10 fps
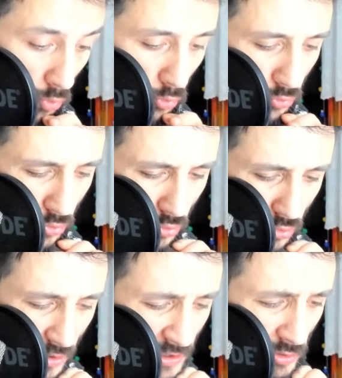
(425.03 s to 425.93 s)

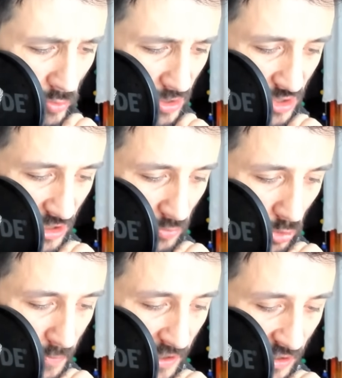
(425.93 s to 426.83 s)
Oy nasıl tutacağız
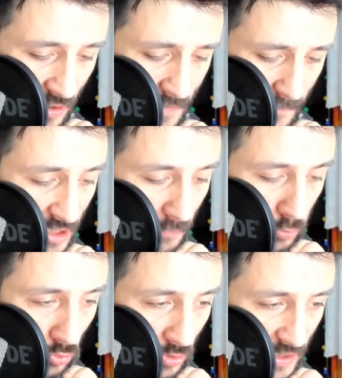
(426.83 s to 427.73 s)
bunu peki?
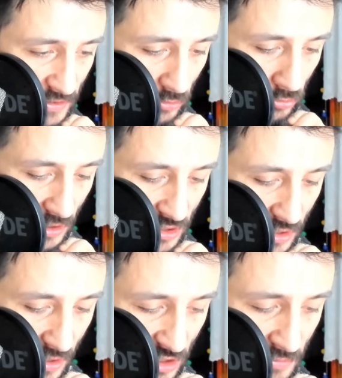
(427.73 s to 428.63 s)
Peki bunu nasıl tutacağız?